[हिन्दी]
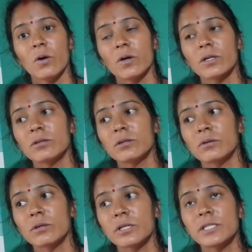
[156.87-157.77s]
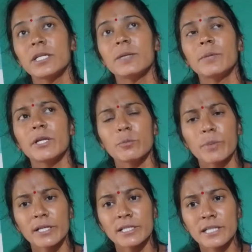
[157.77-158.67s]
और किसी ने मेरे
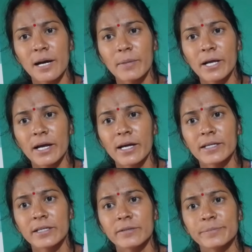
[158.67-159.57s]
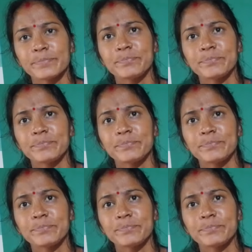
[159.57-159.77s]
ऊपर इल्ज़ाम लगाया कि